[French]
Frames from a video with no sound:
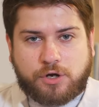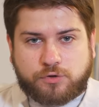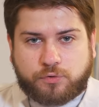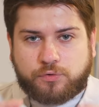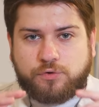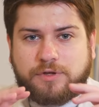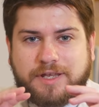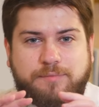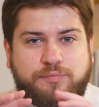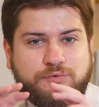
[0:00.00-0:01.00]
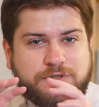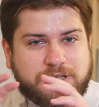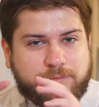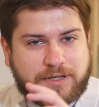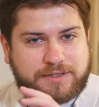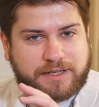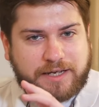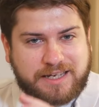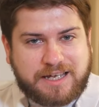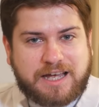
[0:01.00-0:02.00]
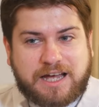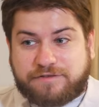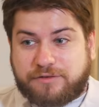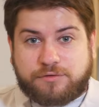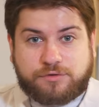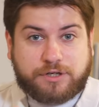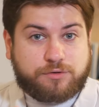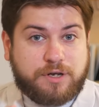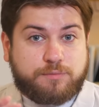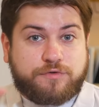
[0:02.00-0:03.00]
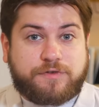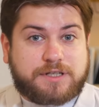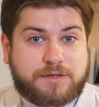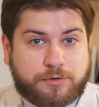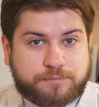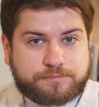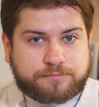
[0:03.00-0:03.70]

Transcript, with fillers: dont une est plus simple à intégrer afin de calculer plus facilement.